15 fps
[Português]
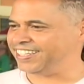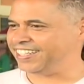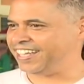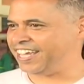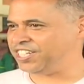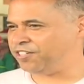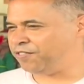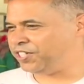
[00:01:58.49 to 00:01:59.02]

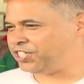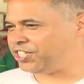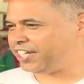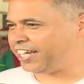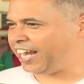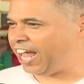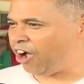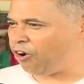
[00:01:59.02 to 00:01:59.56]
Né, de vestir
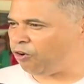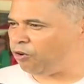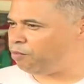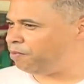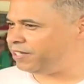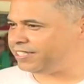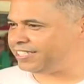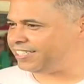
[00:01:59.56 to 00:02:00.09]
aquela
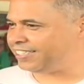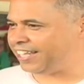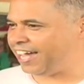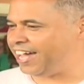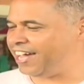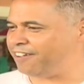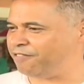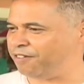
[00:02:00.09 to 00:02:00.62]
roupa, se
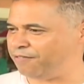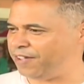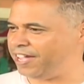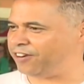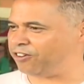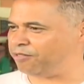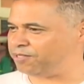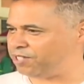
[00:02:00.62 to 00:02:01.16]
está vivendo como se